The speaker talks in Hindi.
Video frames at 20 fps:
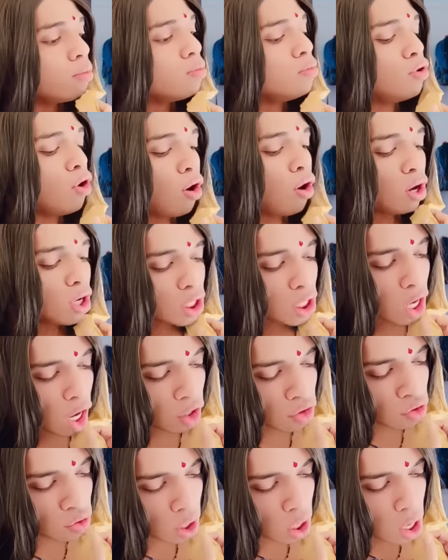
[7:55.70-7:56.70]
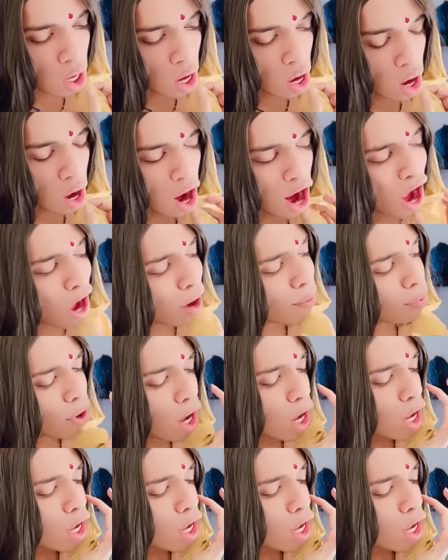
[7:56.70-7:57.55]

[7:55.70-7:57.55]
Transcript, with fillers: ढोलकिया जी आपका